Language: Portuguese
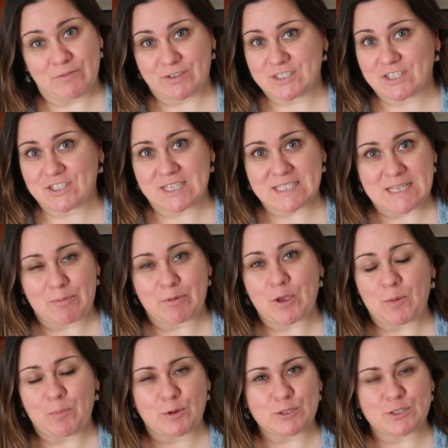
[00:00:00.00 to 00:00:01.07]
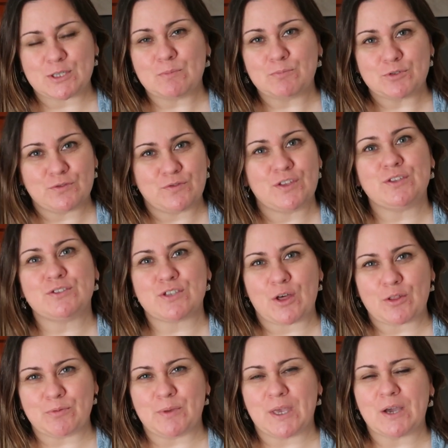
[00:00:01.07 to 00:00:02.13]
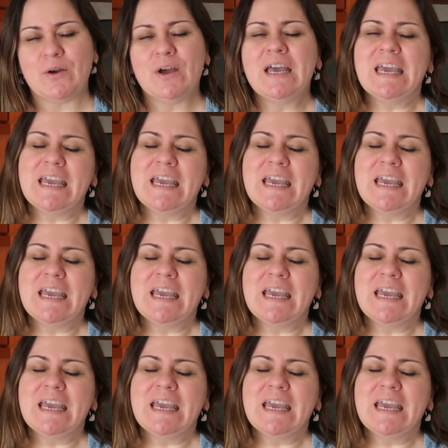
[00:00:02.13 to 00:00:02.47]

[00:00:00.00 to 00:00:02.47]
Vocês já sabem que eu posto sempre os vídeos ao domingo.